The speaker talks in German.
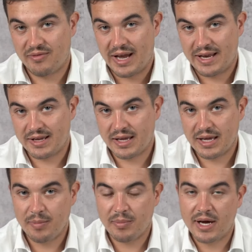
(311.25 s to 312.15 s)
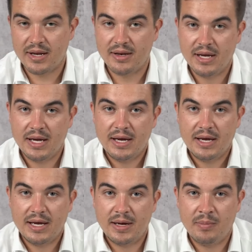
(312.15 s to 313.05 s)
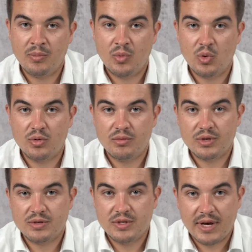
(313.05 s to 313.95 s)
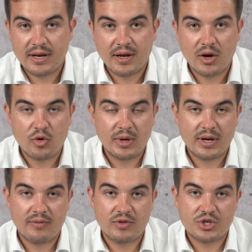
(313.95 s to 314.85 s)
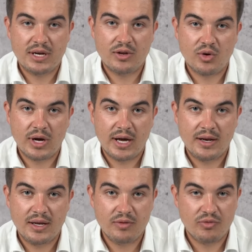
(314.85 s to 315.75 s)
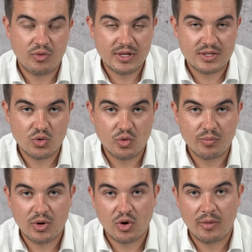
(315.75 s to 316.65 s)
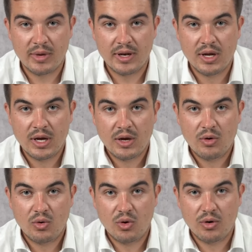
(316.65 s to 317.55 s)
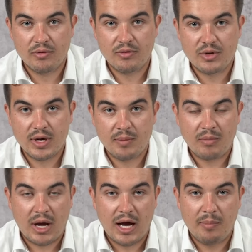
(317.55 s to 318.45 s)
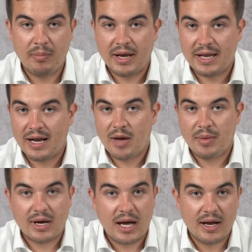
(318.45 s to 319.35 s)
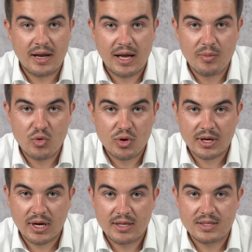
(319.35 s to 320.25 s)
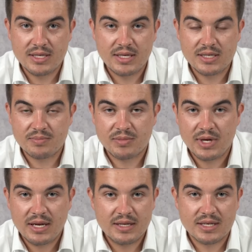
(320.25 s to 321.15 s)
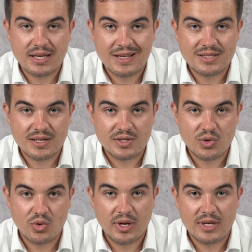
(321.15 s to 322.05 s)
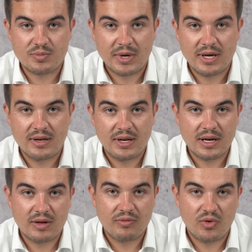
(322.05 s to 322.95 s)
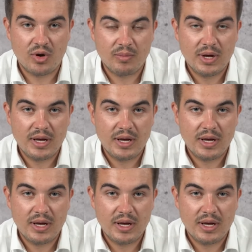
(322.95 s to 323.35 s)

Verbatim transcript: weitergegeben hat. Ähm, und Sie werden darüber dann wahrscheinlich noch eine Information bekommen und ähm, haben dann aber keinerlei Möglichkeit, sich diesem, dieser Transaktion entsprechend in irgendeiner Form